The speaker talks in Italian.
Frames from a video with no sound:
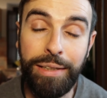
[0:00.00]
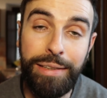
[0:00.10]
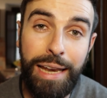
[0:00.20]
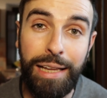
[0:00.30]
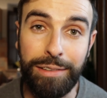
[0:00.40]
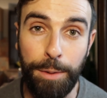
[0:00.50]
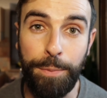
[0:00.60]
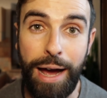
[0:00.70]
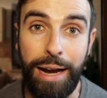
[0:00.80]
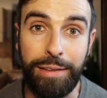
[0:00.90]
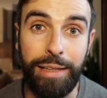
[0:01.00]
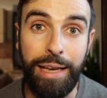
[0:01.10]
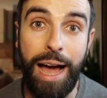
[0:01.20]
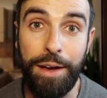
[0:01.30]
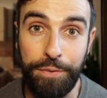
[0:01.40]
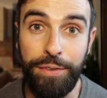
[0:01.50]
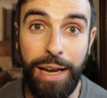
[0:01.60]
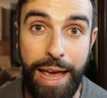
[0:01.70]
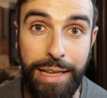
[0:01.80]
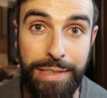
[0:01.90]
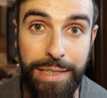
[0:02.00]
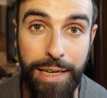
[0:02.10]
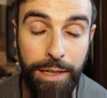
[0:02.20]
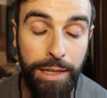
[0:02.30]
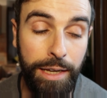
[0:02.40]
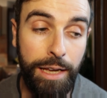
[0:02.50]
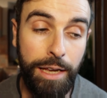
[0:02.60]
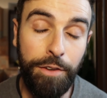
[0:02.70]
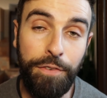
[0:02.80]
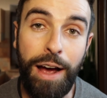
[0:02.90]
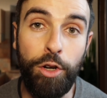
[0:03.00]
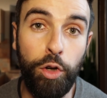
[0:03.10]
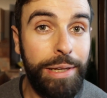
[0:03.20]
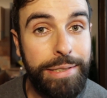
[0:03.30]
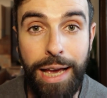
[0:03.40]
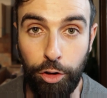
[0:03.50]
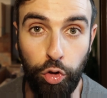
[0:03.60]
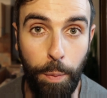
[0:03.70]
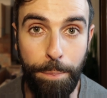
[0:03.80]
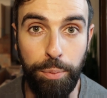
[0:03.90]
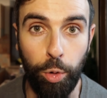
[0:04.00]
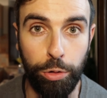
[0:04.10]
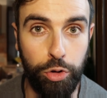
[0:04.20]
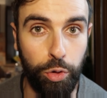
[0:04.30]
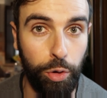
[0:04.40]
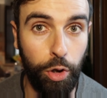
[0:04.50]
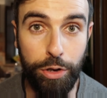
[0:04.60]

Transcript: Dall'altra parte, a Firenze, fanno l'esatto opposto.